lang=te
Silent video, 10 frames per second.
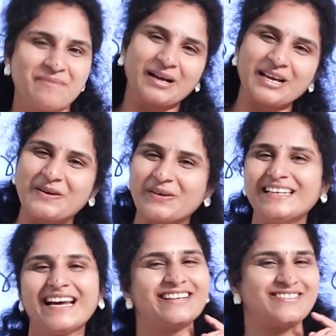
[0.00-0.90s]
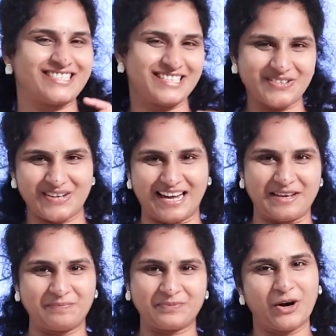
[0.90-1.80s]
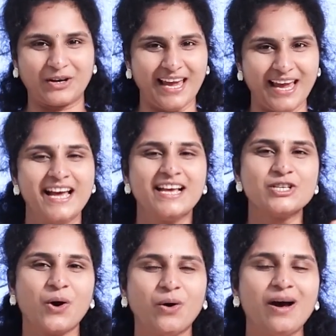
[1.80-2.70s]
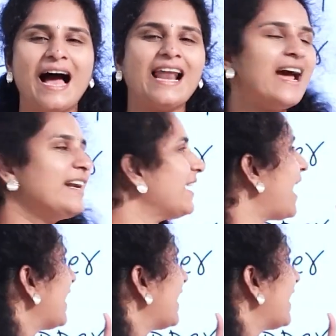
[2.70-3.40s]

మనకి కొన్ని టంగ్ ట్విస్టర్స్ ఉండాలి ఓకే సో అలాంటి